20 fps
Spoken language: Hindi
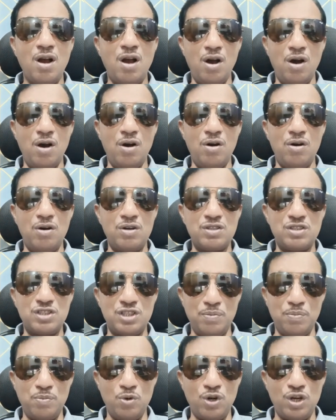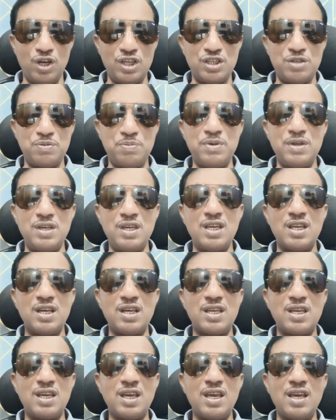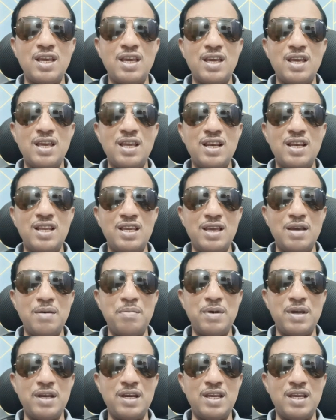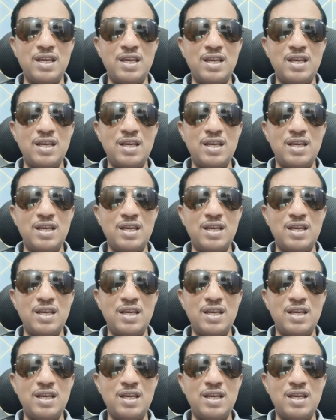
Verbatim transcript: और जम्मू कश्मीर के लिए मैंने